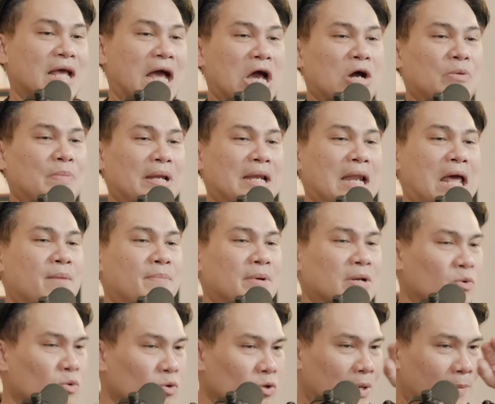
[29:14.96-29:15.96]
นเก้าไปแล้วมัน
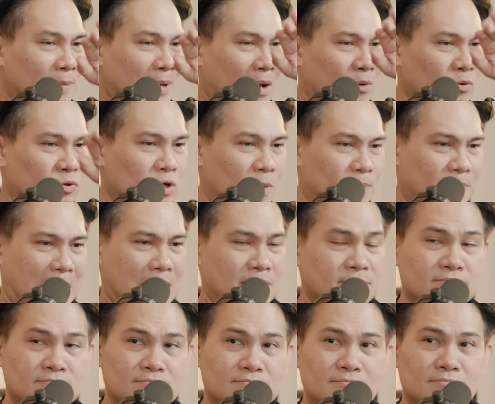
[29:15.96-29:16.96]
คุณกับเราจบกัน
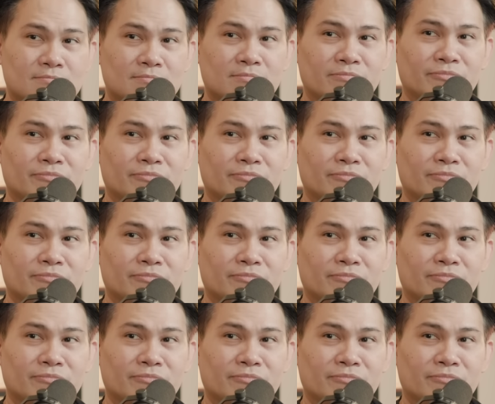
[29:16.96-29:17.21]
ใช่